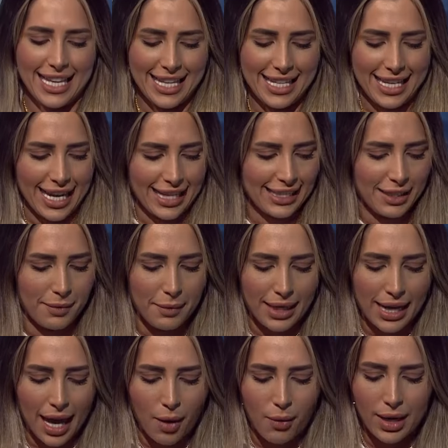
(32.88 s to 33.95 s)
يعني
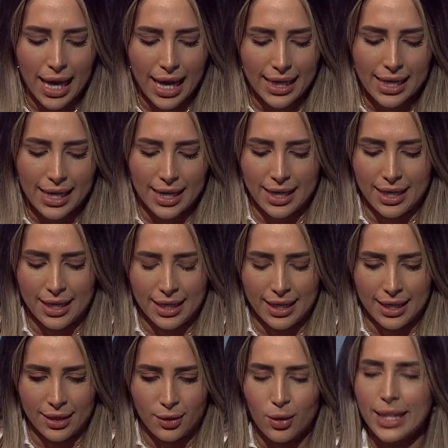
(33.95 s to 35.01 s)
منا اول حاجه
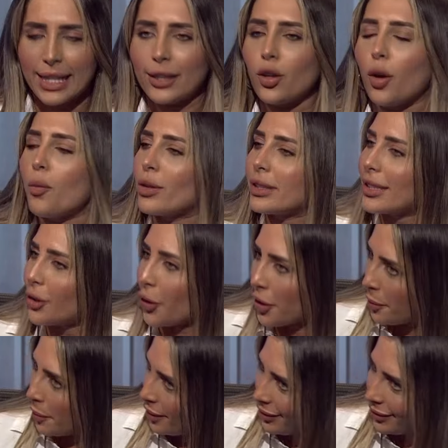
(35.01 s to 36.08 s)
كل عيد ام وانت
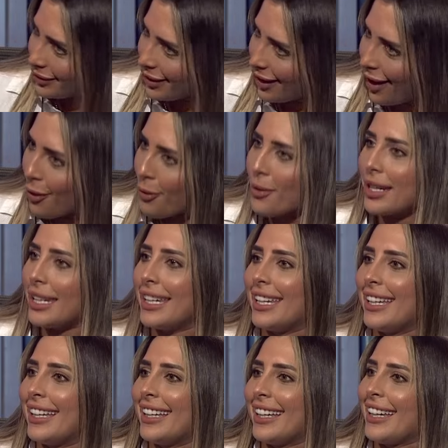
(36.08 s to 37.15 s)
طيبه اول
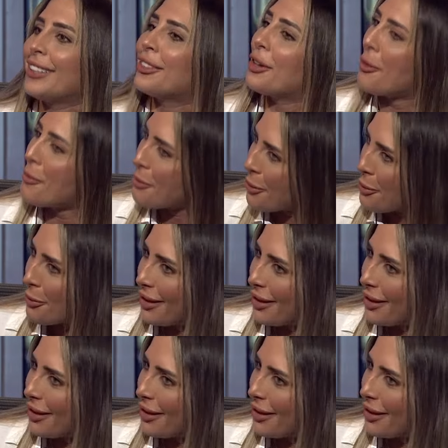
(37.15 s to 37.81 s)
آه، عيد ام